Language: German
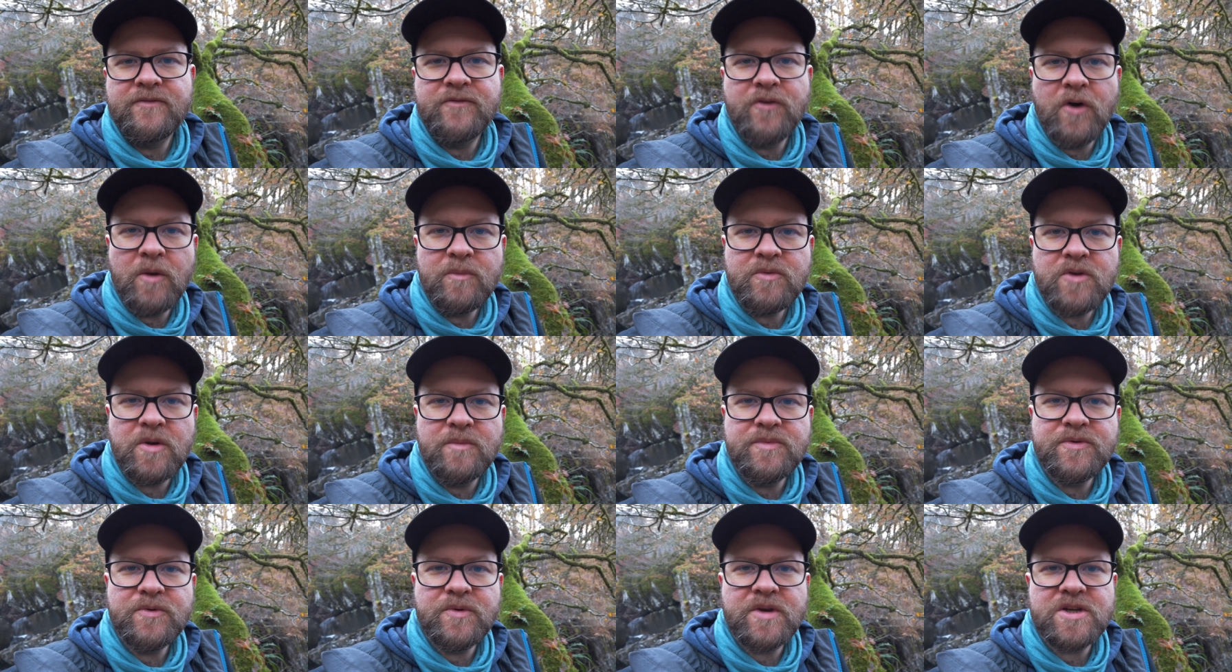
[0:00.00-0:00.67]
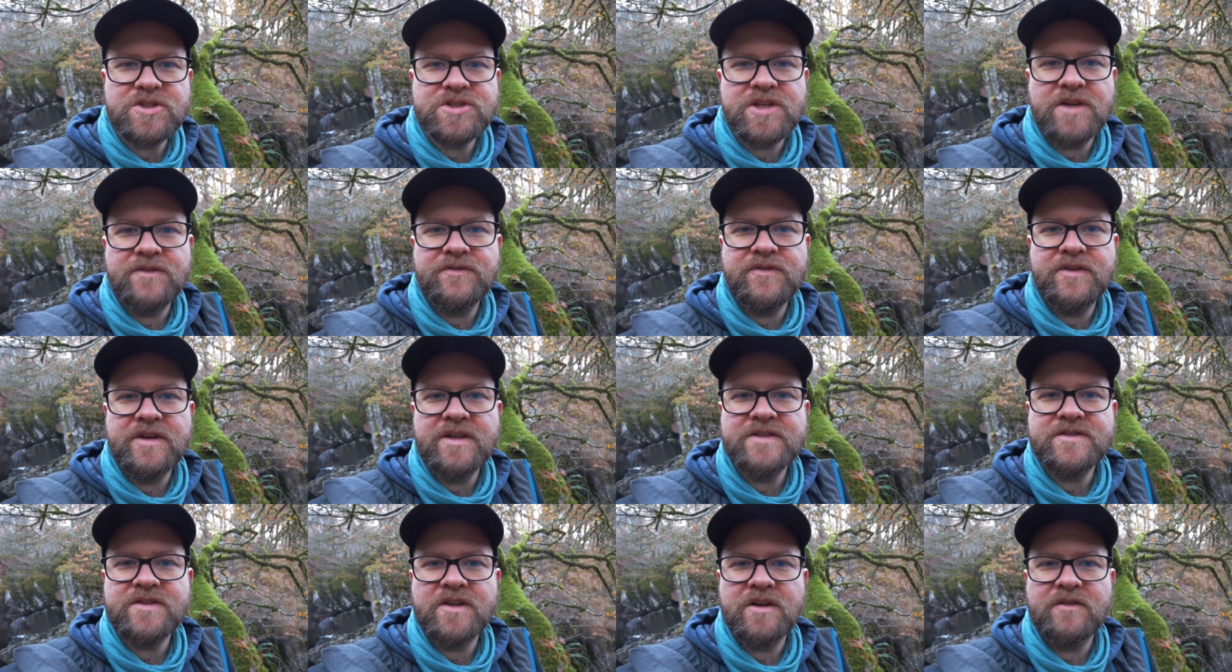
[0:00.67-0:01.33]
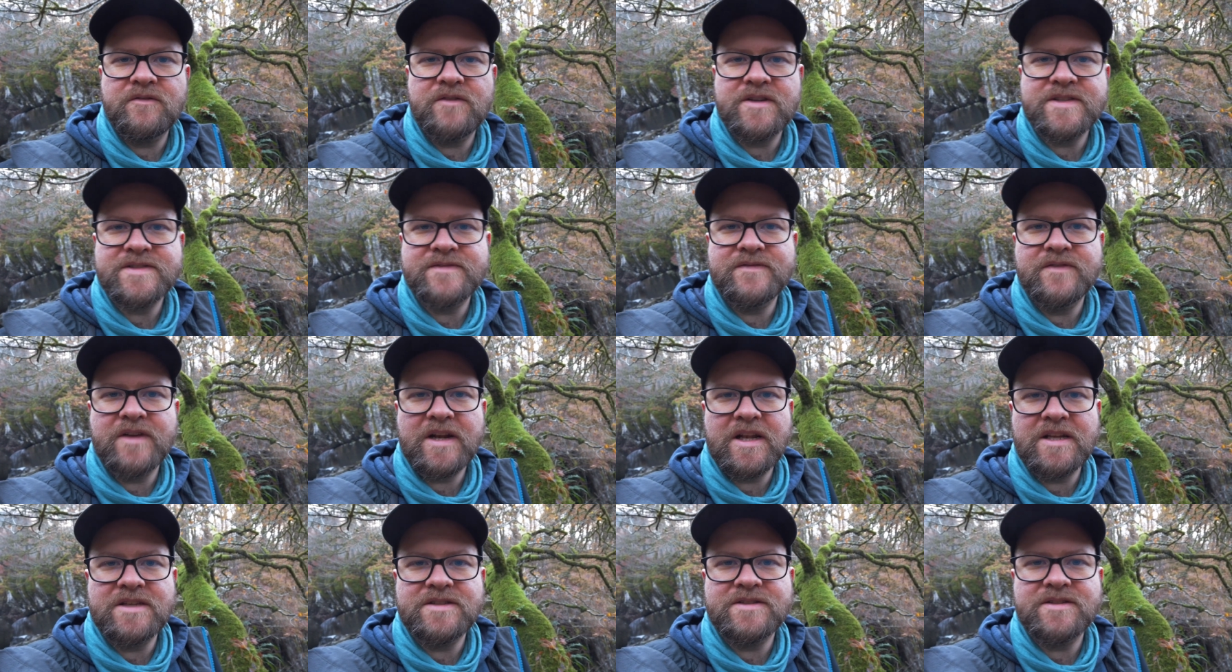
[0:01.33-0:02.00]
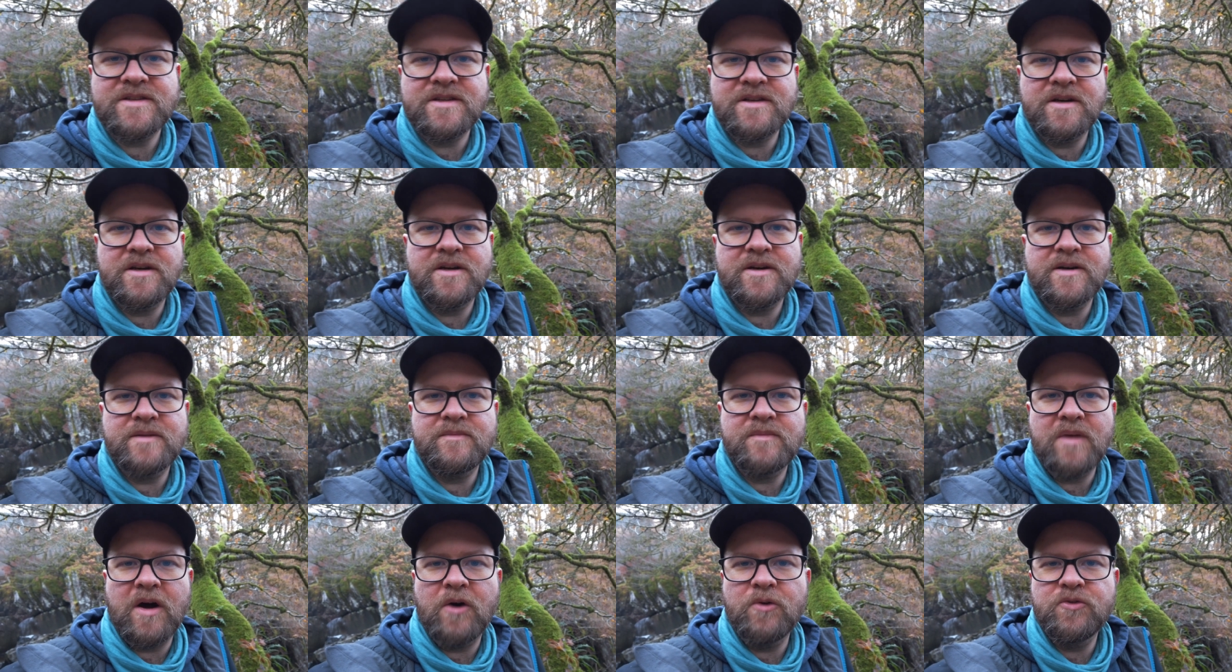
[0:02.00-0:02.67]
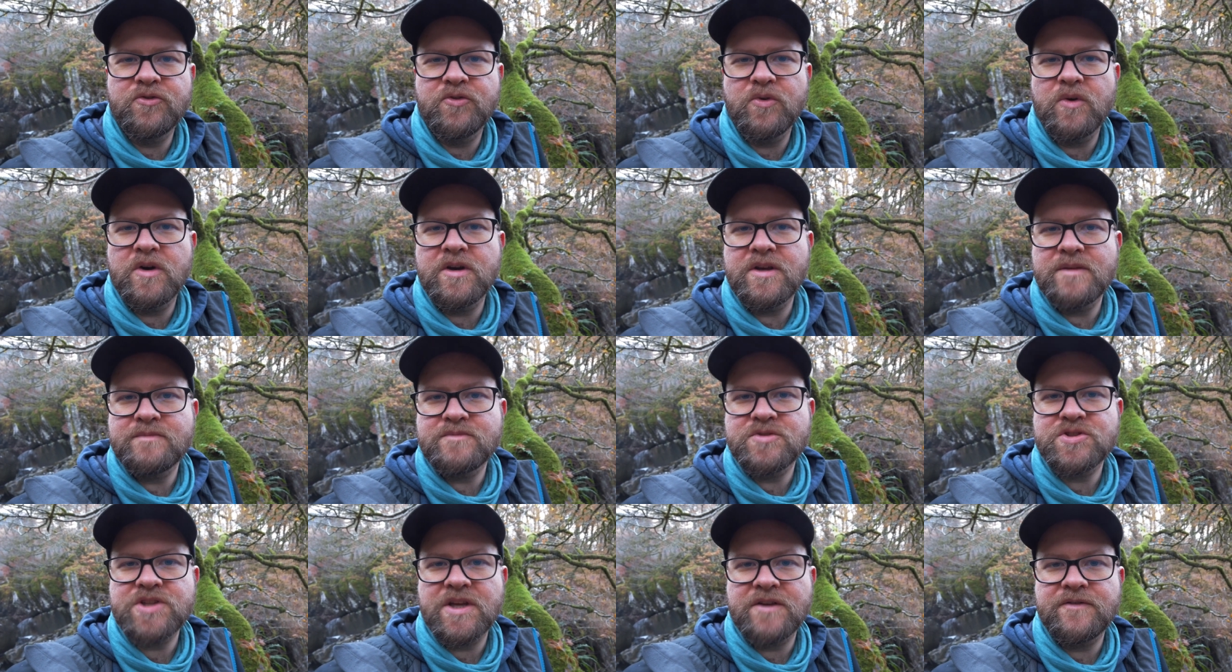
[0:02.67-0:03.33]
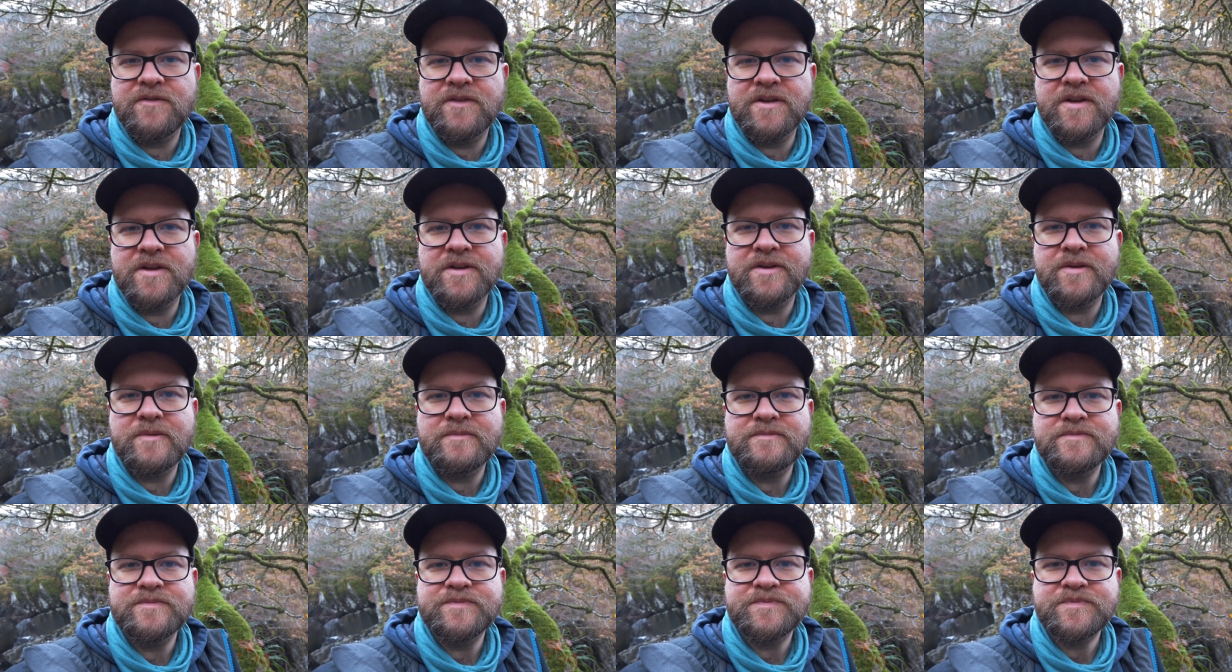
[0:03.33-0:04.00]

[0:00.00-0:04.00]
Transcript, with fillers: vorm Computer stattfindet, sondern was wirklich ähm, outdoor eben stattfindet.